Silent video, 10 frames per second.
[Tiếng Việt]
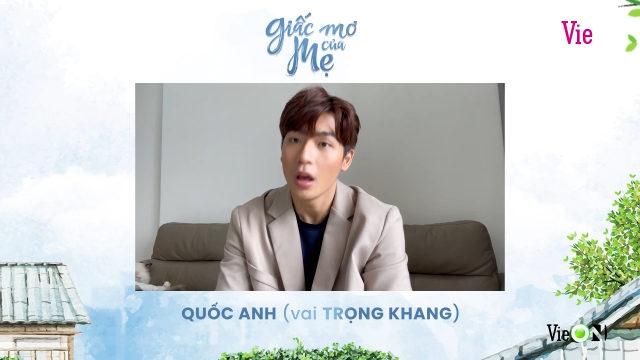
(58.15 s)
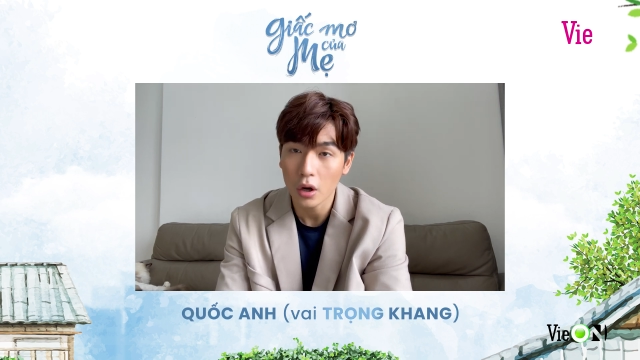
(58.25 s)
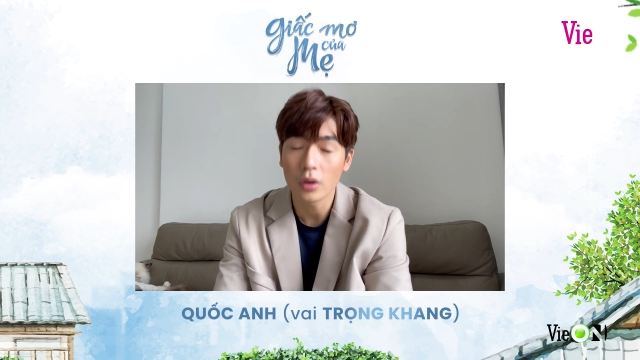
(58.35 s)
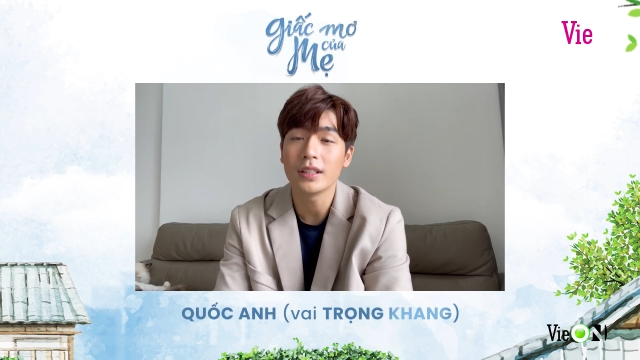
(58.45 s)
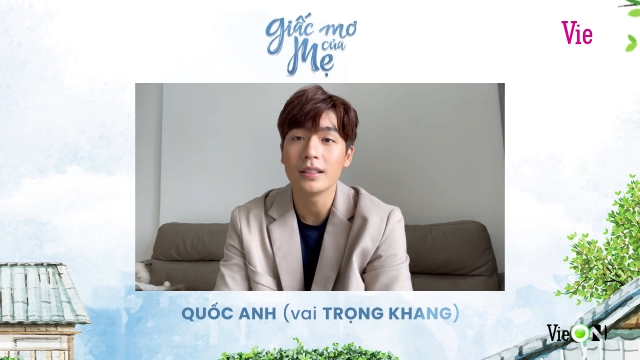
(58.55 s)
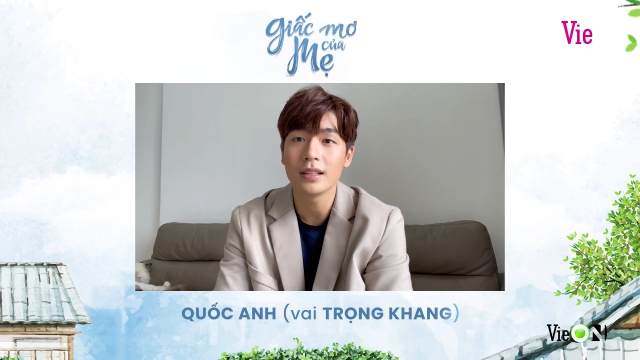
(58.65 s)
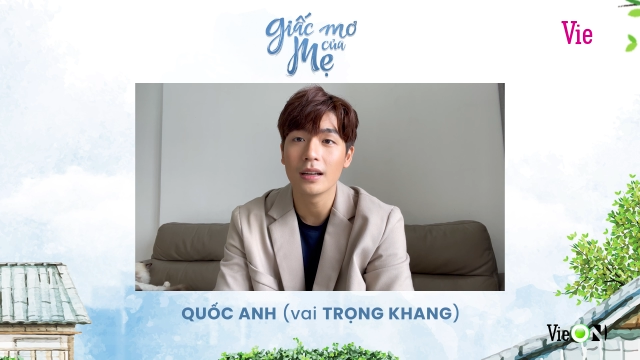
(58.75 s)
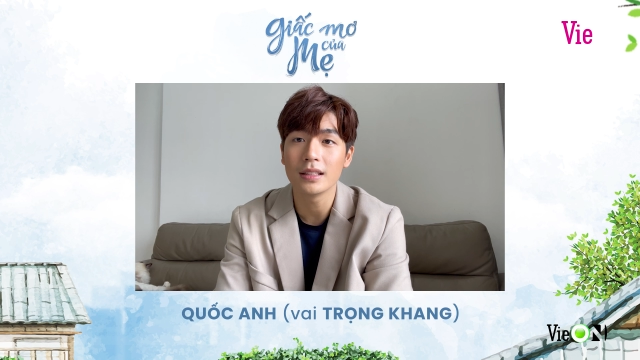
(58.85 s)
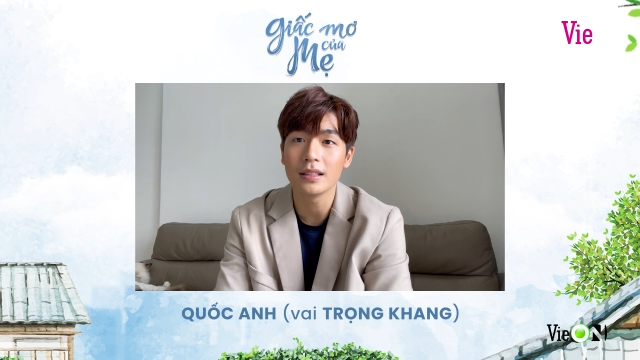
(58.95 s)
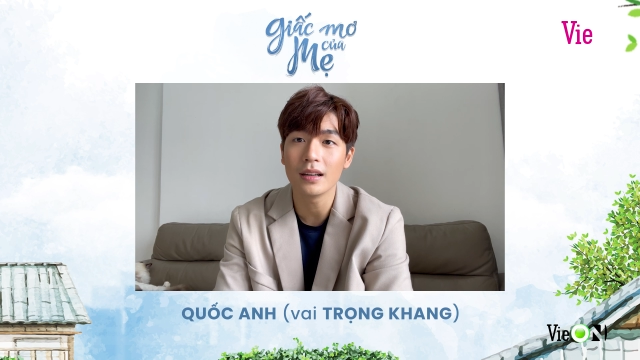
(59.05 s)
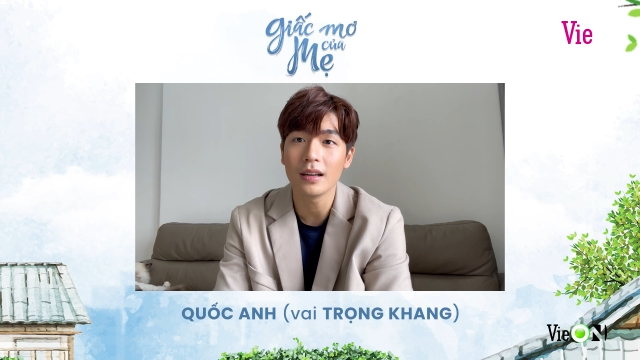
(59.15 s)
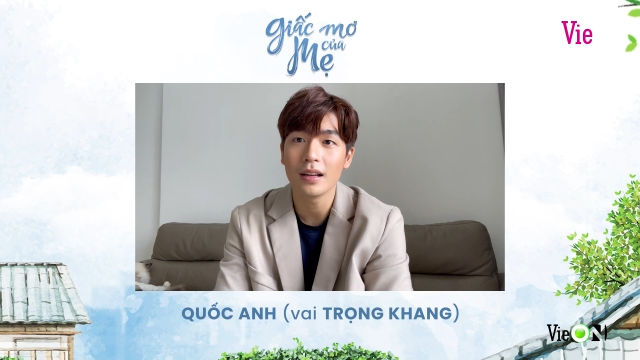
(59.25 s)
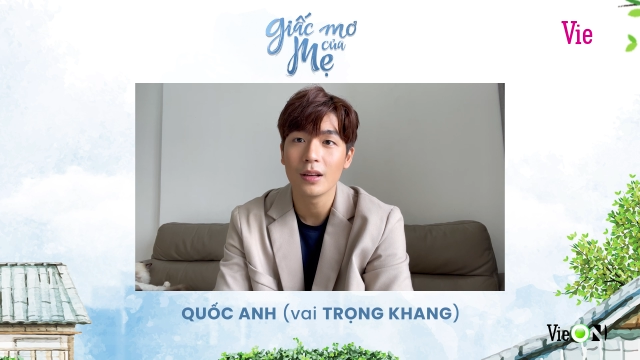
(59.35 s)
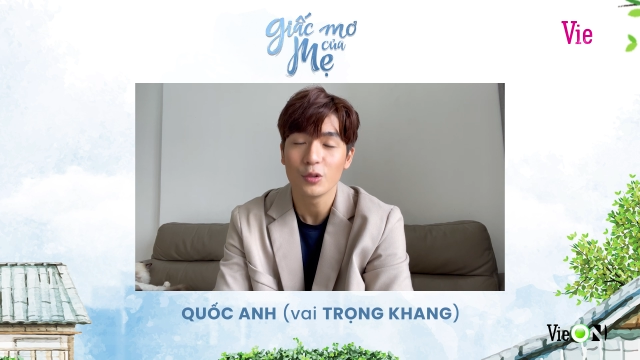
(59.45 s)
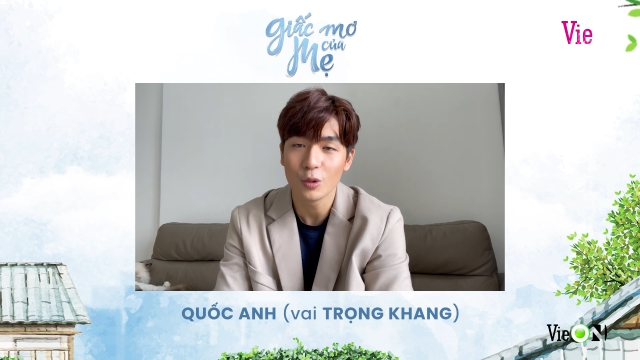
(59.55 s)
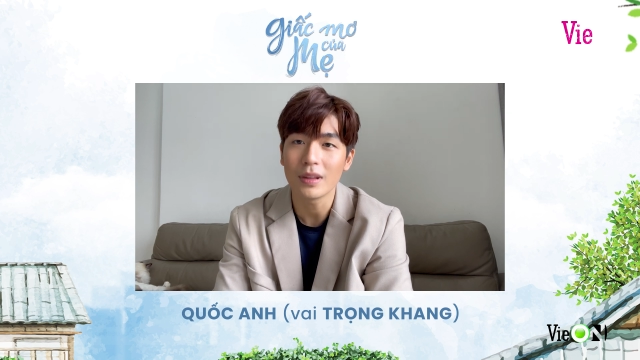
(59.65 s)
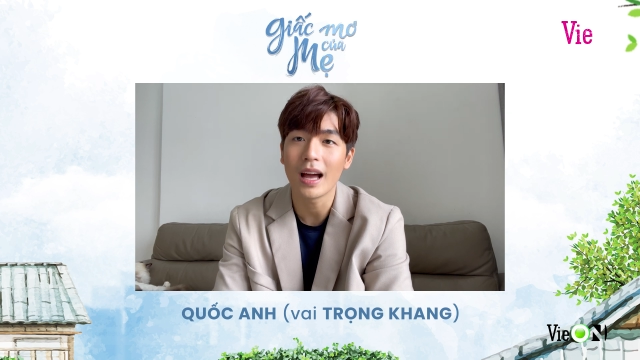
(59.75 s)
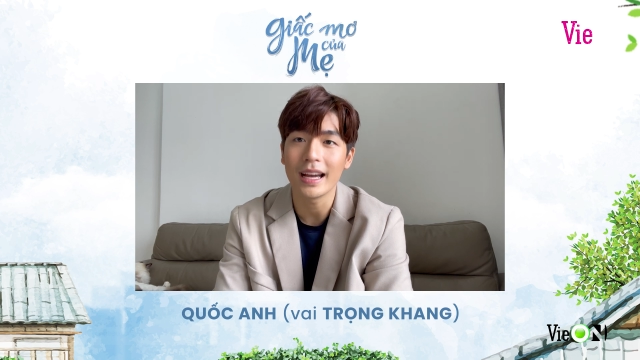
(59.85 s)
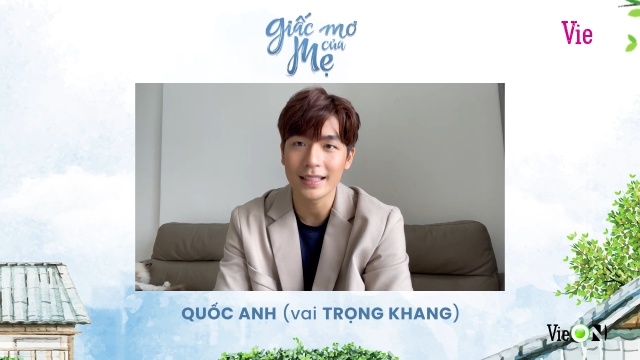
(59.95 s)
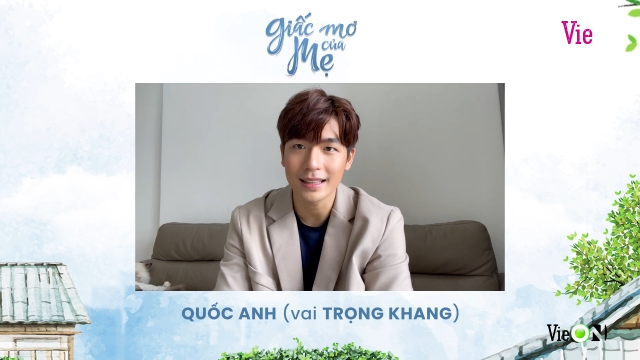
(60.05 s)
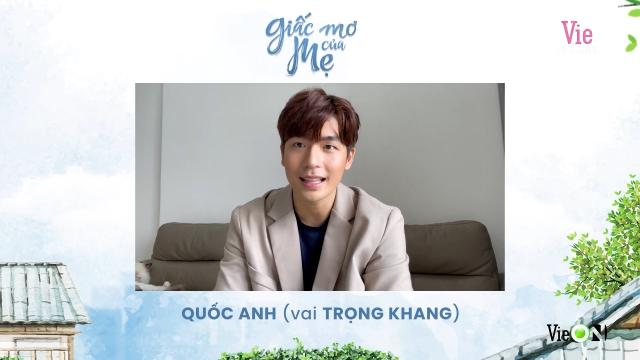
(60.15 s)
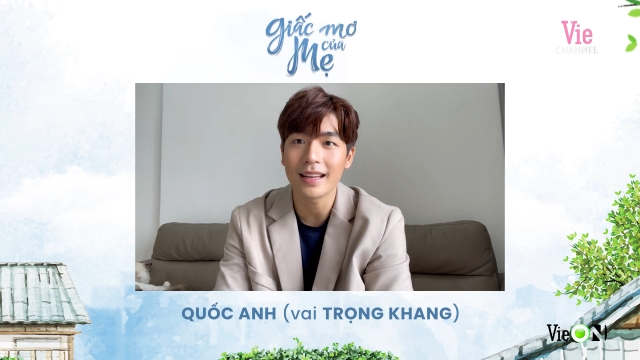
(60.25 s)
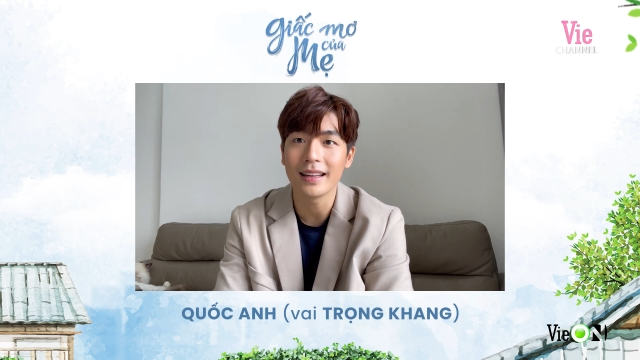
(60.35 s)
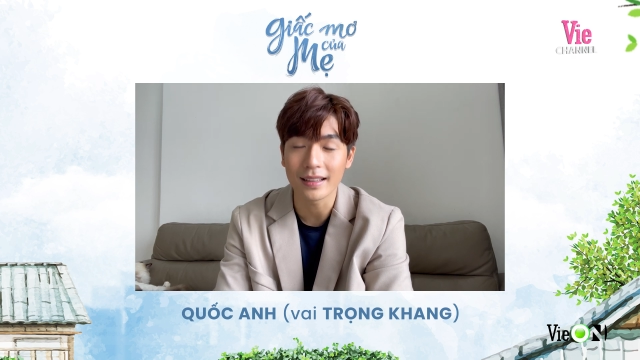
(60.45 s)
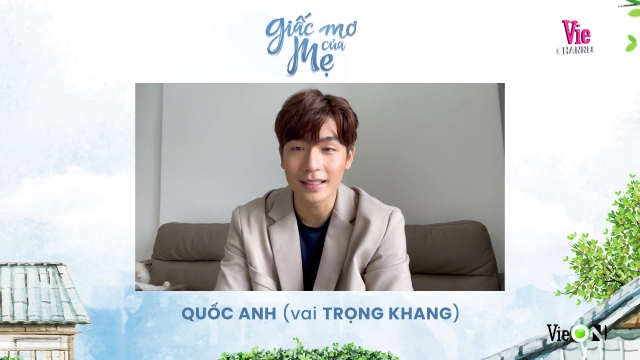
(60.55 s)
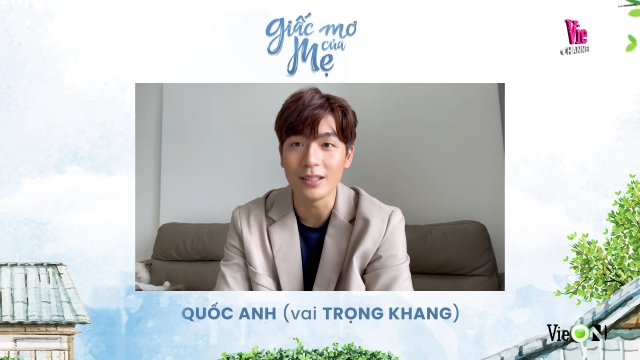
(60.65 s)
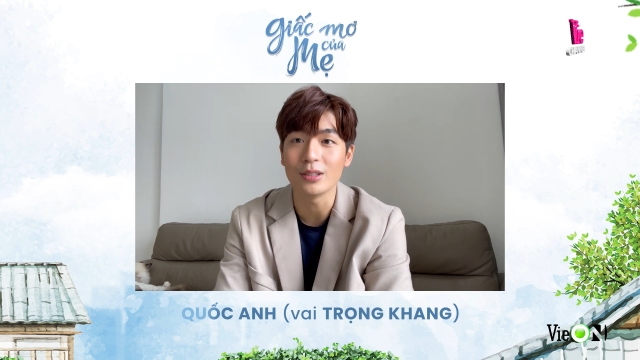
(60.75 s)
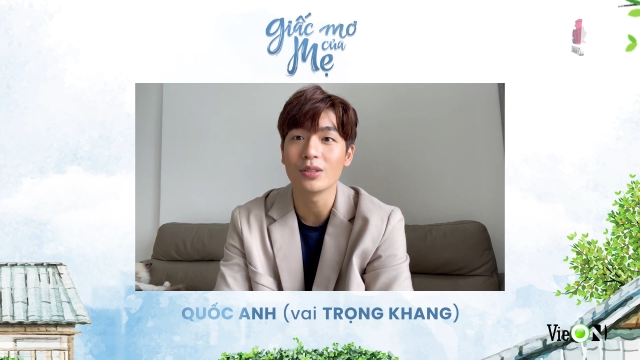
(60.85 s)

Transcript: Còn chần chờ gì nữa, chúng ta hãy nhanh tay đề cử